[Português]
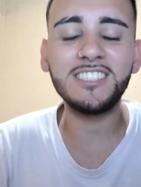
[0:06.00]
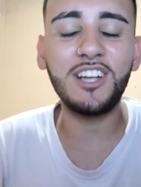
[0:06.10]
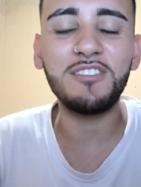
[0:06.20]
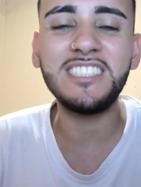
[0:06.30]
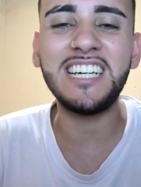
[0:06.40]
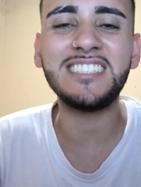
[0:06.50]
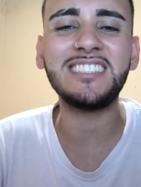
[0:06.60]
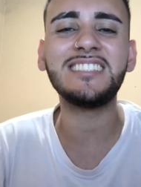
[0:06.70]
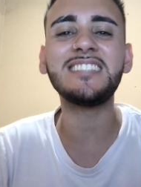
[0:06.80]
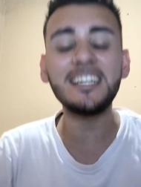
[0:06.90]
jovens e jovinhas,
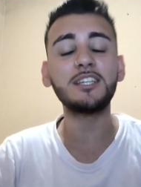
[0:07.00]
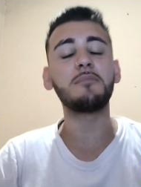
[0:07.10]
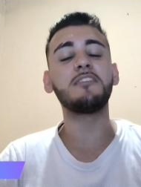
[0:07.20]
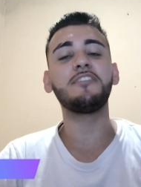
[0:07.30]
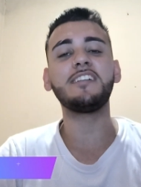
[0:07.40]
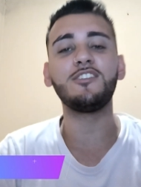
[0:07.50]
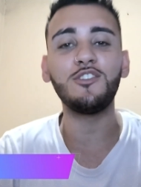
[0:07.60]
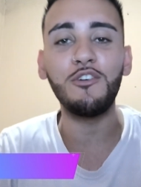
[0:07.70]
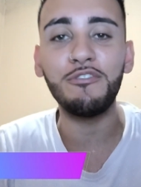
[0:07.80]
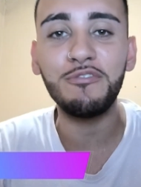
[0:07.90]
seja bem-vindo
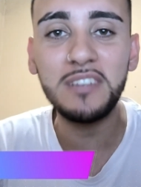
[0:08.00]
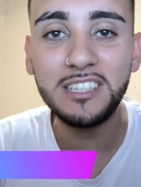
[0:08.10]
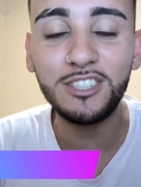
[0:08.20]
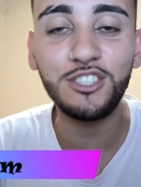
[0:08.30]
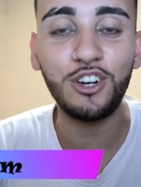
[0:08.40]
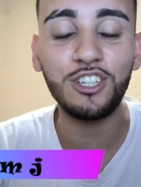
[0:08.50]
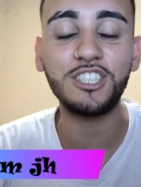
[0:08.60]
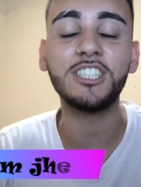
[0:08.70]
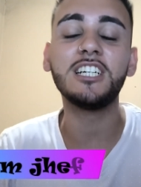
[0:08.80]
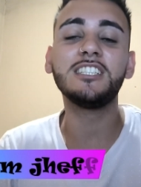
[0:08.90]
no vídeo de
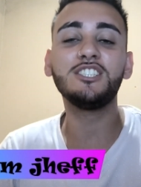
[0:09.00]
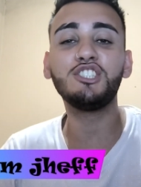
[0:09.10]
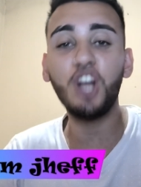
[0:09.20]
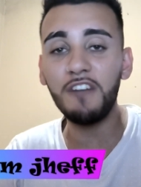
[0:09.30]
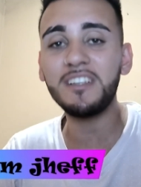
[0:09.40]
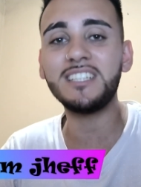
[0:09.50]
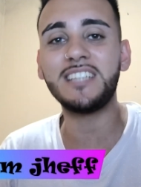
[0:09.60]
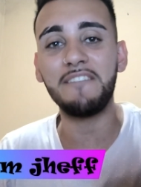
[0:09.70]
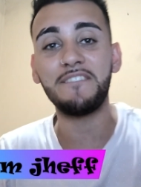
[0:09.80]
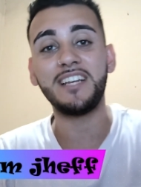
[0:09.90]
hoje, Jovem
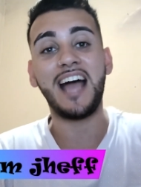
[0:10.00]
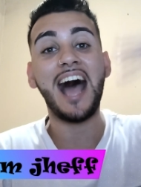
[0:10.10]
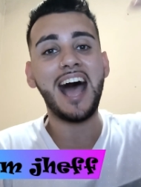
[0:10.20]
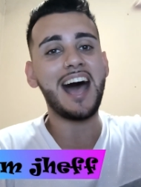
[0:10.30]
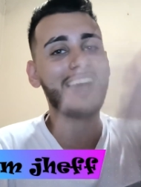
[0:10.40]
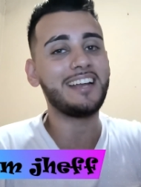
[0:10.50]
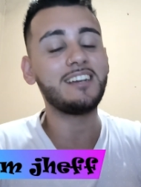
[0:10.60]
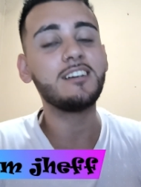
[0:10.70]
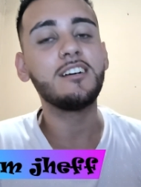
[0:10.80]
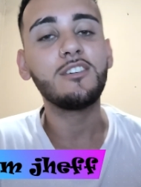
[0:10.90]
Jeff na
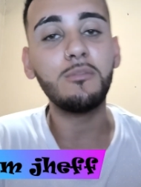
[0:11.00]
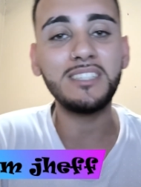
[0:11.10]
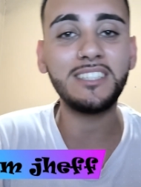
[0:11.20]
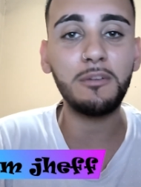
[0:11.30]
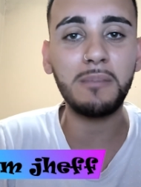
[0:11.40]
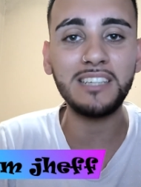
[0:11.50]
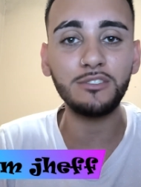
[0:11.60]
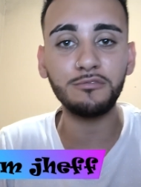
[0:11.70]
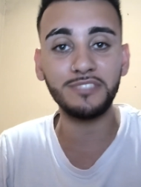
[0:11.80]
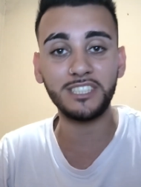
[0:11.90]
área, começando
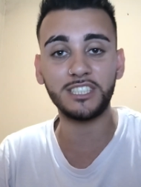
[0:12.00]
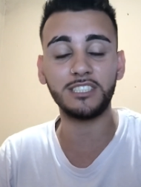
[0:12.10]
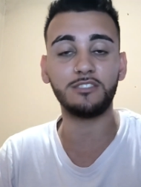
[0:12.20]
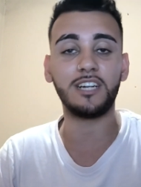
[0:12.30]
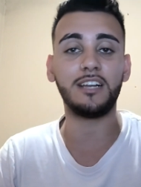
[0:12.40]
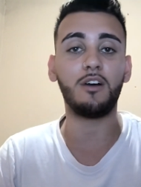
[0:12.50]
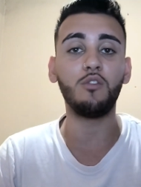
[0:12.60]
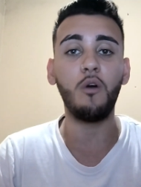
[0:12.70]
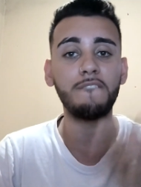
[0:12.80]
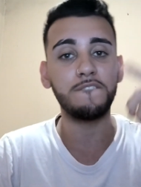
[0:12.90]
mais um vídeo aqui no canal.
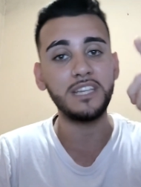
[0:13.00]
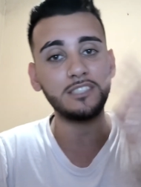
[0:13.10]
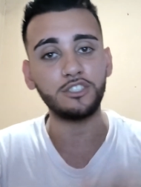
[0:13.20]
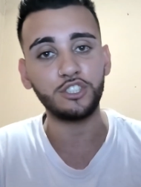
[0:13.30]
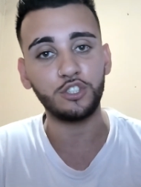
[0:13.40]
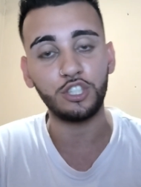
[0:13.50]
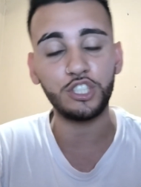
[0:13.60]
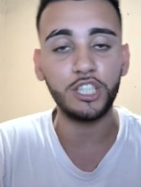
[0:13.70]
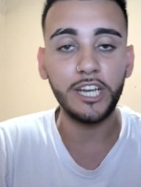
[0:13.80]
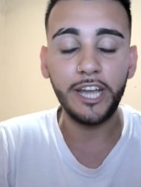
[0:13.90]
No vídeo de
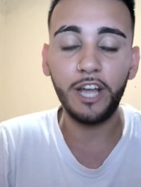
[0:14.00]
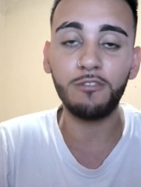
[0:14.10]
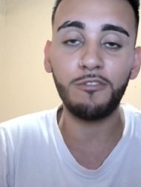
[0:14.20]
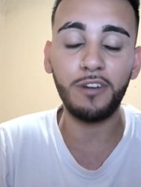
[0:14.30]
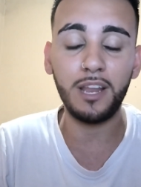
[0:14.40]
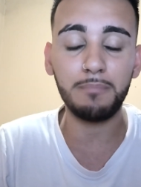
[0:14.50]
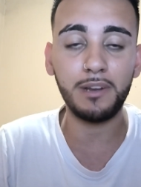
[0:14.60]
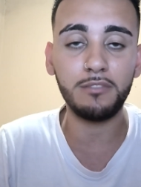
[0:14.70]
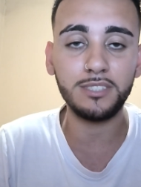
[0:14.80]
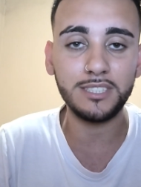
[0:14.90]
hoje eu vou falar
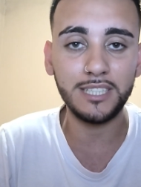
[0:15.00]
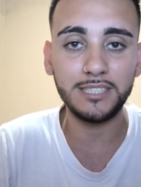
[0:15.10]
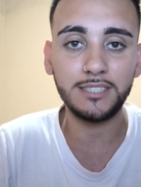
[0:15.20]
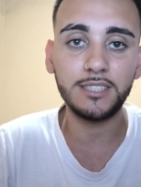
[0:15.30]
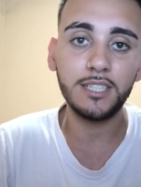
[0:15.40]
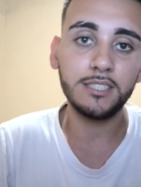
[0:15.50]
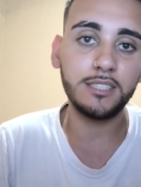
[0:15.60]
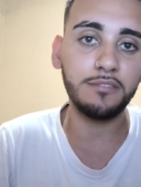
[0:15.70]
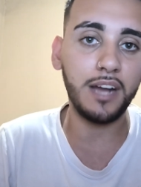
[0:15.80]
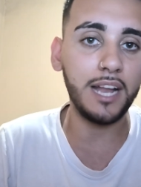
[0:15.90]
para vocês
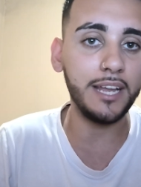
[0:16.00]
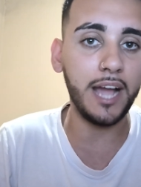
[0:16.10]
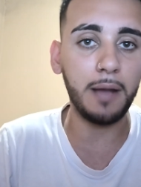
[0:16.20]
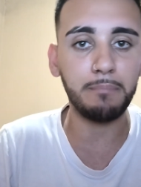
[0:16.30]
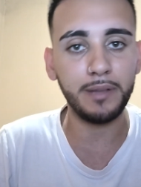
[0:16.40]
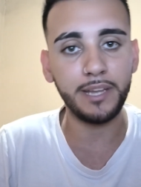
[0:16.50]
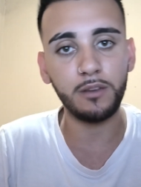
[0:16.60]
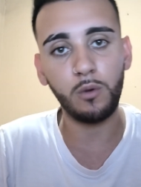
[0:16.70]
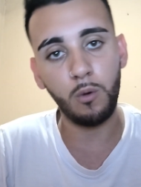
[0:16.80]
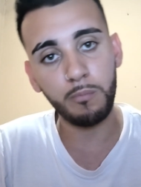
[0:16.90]
se vale a
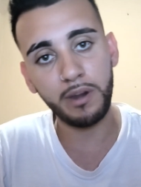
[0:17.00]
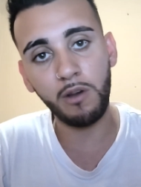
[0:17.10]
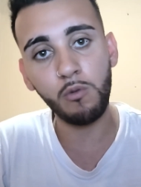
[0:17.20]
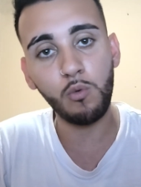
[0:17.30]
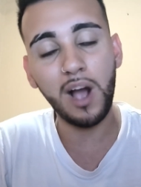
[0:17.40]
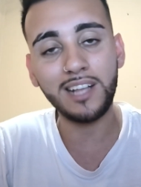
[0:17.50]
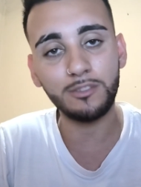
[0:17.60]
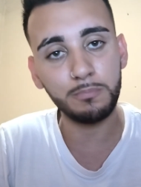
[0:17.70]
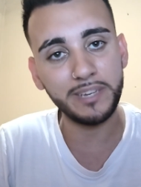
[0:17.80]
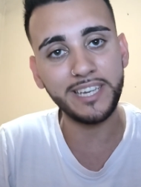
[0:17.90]
pena comprar um
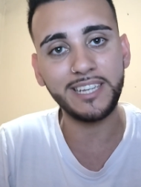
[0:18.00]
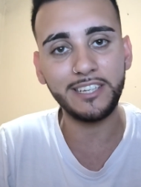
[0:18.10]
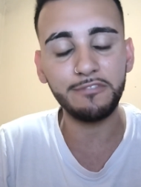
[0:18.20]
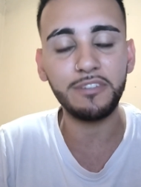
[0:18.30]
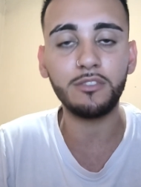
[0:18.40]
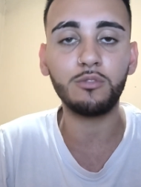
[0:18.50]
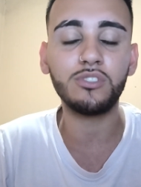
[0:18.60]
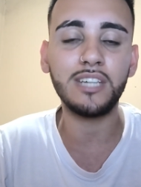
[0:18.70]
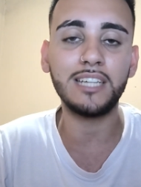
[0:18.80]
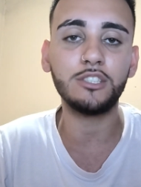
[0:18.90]
quadro perifa do
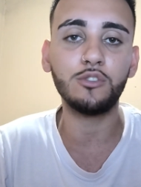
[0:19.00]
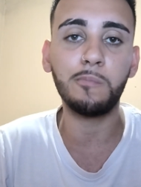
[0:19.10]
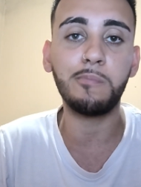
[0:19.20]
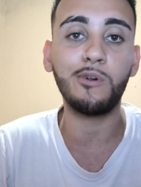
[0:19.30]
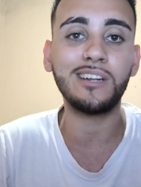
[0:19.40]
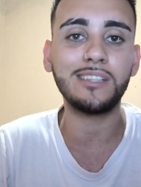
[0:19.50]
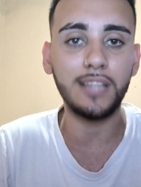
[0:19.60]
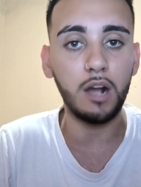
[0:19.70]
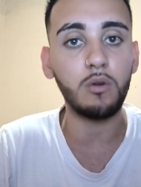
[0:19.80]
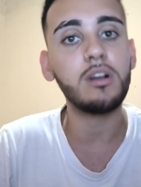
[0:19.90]
site do
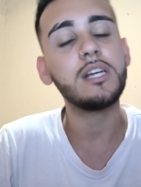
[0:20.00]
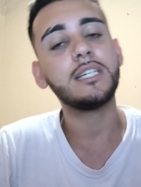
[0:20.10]
Portal.